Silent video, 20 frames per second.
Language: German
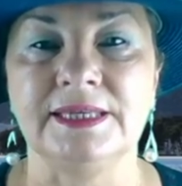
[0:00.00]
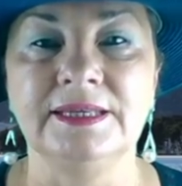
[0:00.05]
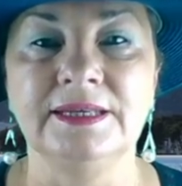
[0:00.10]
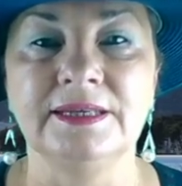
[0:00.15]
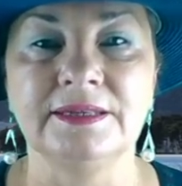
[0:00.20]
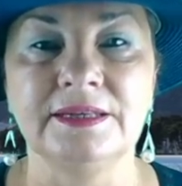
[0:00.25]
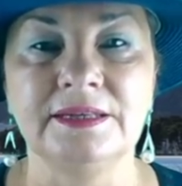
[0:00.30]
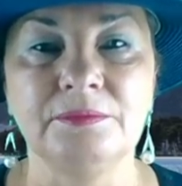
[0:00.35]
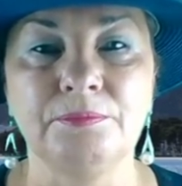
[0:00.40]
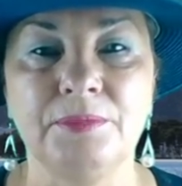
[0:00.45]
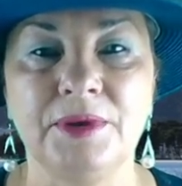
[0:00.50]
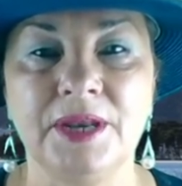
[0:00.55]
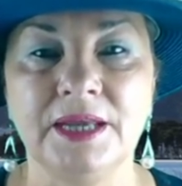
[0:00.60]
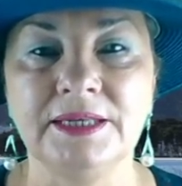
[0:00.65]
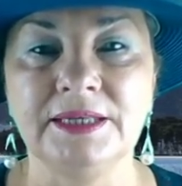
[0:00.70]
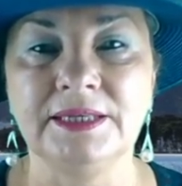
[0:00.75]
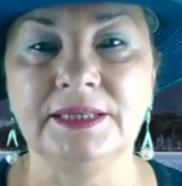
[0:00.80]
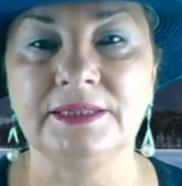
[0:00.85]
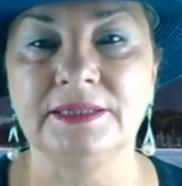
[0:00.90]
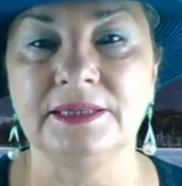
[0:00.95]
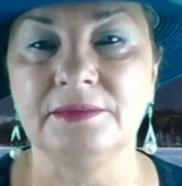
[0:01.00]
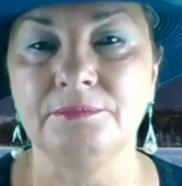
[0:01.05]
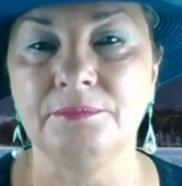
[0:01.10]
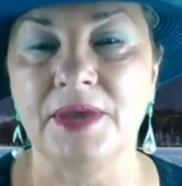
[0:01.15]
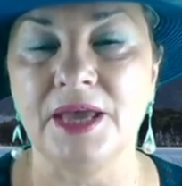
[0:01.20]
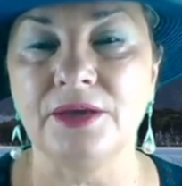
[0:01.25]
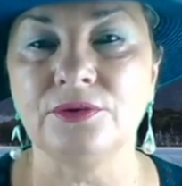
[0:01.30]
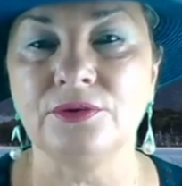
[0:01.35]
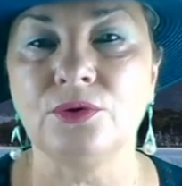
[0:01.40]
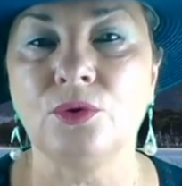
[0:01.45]
inneren Planeten
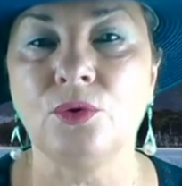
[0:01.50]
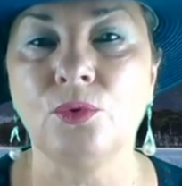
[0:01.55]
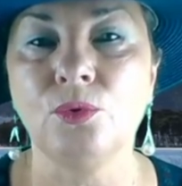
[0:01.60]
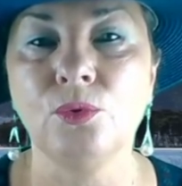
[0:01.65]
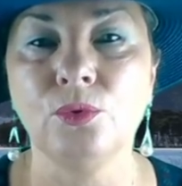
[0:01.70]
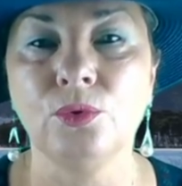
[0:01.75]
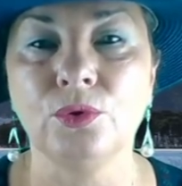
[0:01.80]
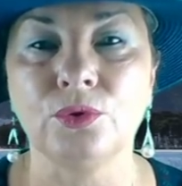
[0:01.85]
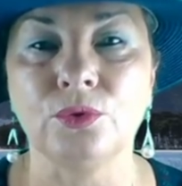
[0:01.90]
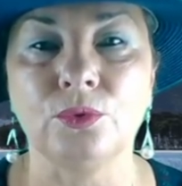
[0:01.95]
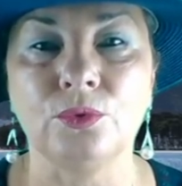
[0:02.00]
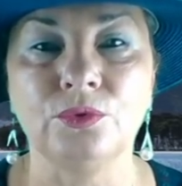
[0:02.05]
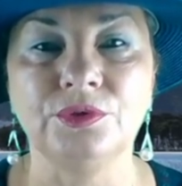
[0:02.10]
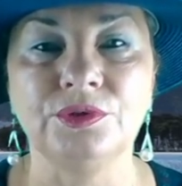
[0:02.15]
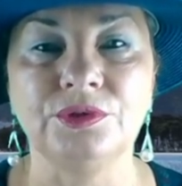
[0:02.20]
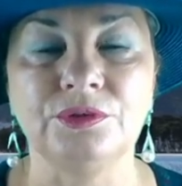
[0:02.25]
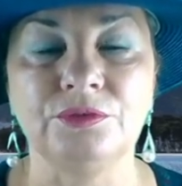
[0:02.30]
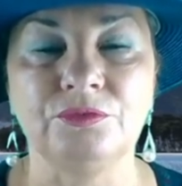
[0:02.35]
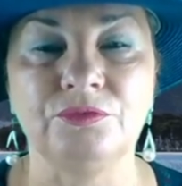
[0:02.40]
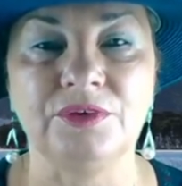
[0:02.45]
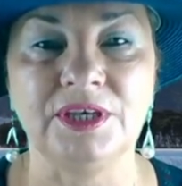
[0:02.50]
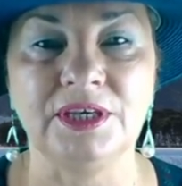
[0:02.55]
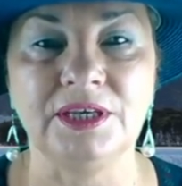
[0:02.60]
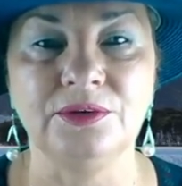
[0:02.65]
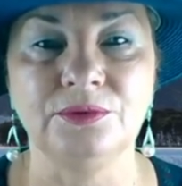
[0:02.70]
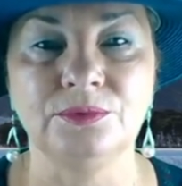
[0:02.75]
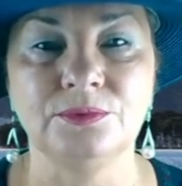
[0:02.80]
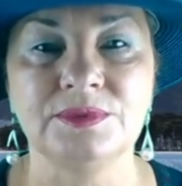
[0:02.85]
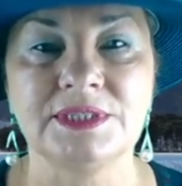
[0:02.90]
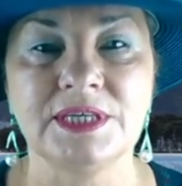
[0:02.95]
Merkur und
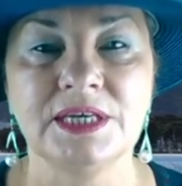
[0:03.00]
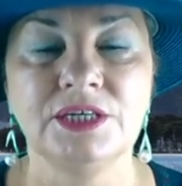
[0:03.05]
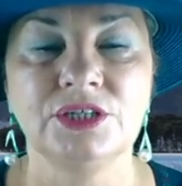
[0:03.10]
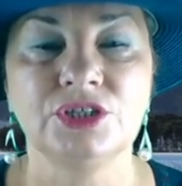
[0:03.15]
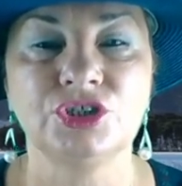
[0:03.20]
Venus